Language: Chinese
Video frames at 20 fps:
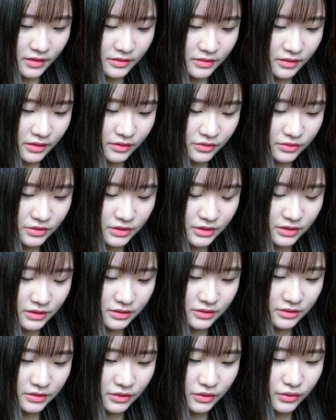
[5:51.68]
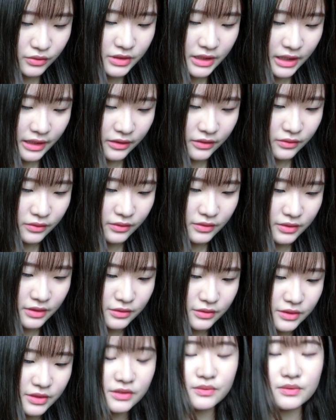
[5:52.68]
然后这个牛仔裤，牛仔
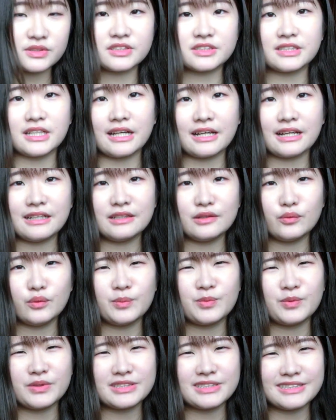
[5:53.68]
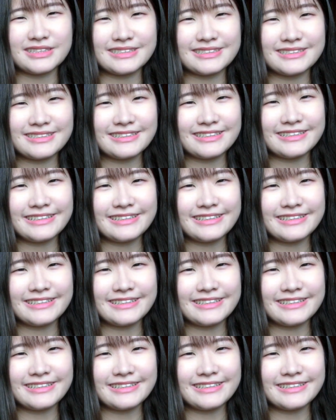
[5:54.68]
裤其实我只是看看，我也不会真的。